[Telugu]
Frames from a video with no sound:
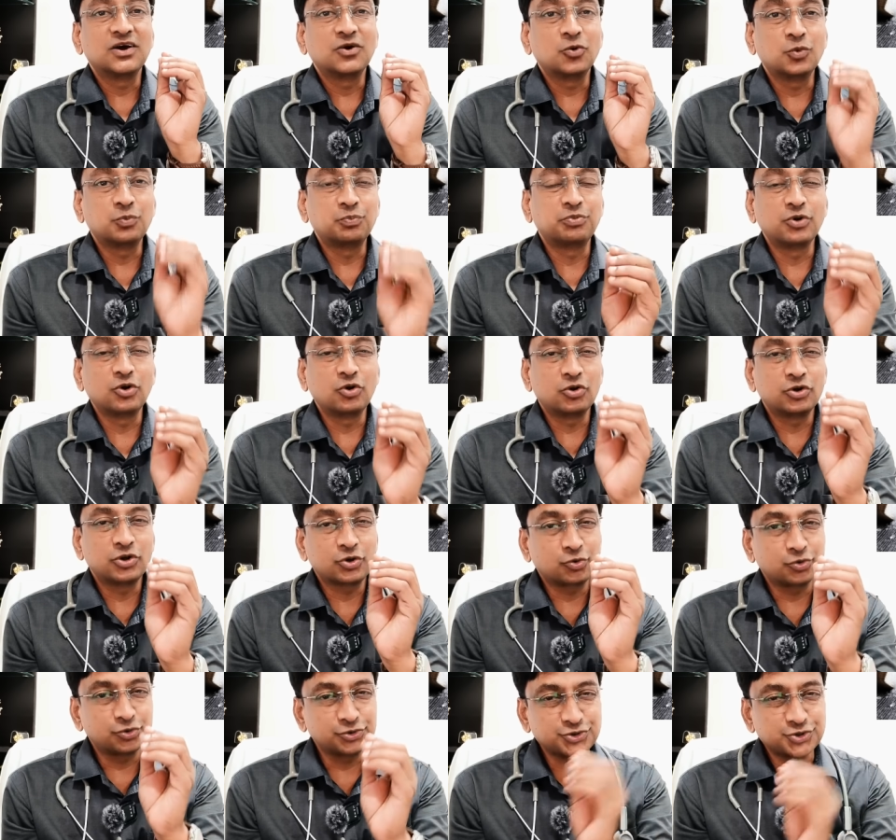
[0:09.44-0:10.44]
ఉప్పులోని
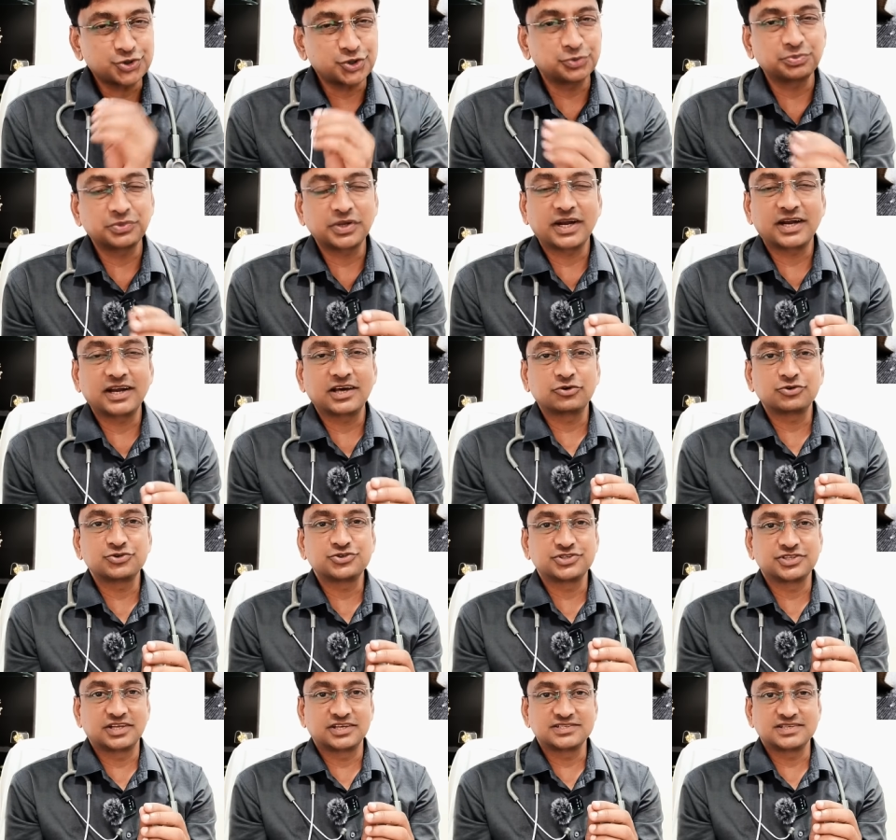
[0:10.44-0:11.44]
కొంచెం తేడా
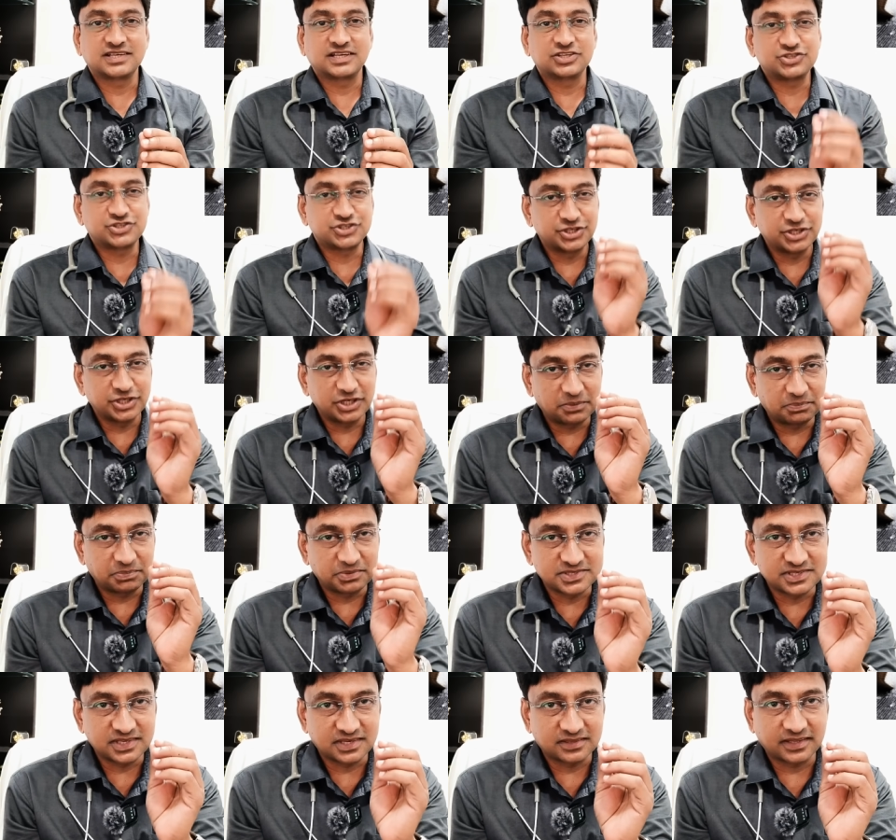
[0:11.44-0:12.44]
వచ్చినా సరే చిన్న
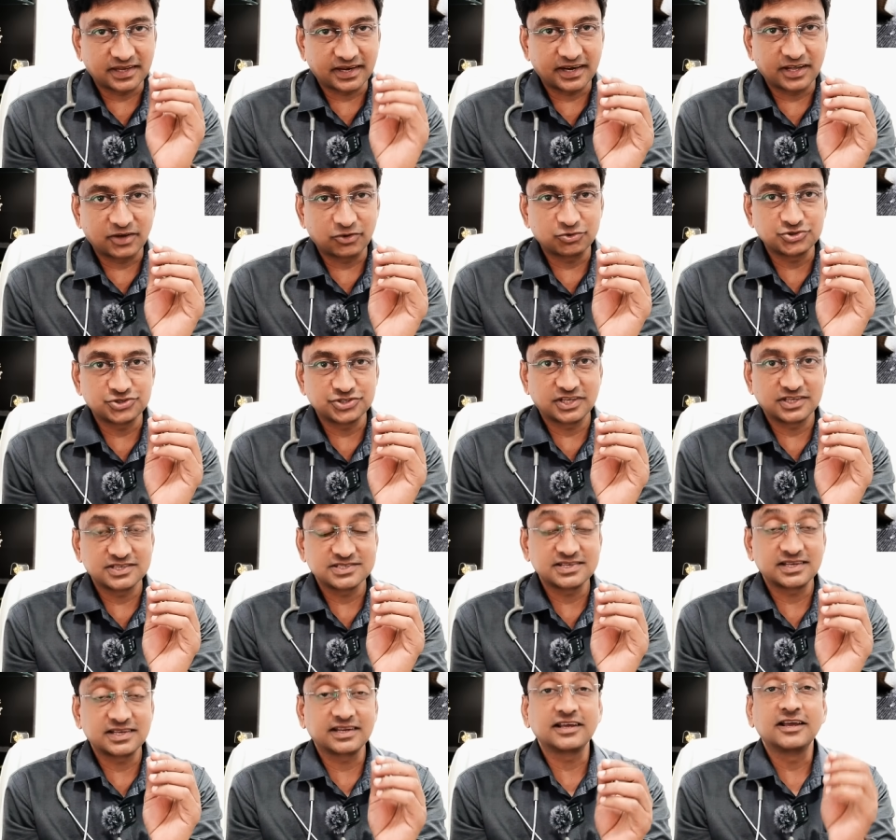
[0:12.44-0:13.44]
పిసరు తేడా వచ్చినా
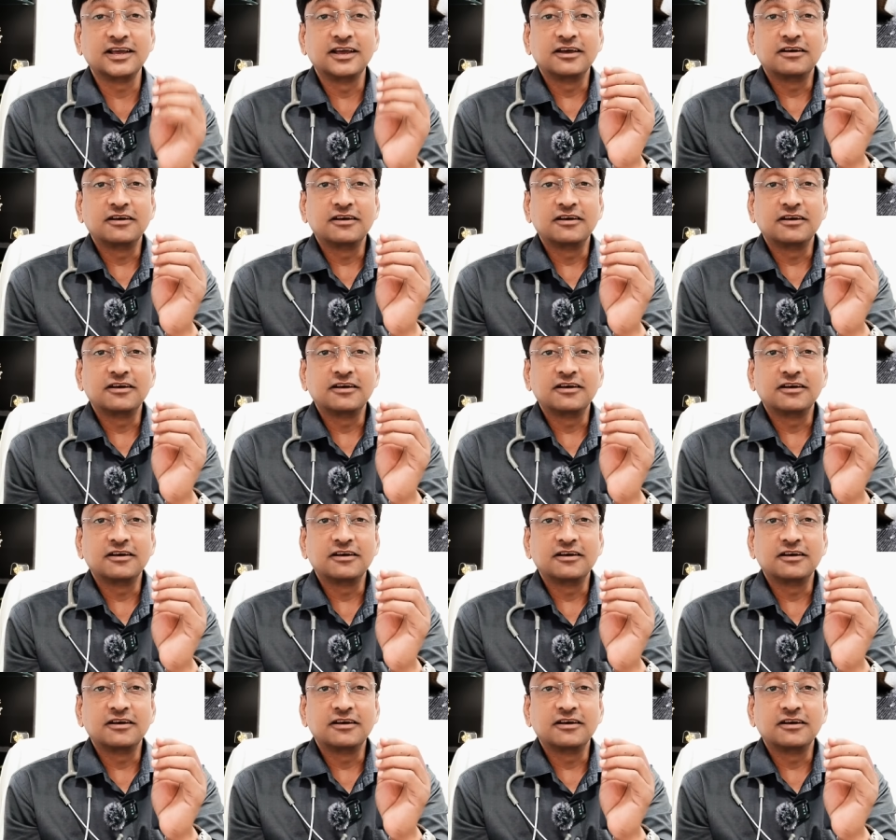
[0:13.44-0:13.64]
సరే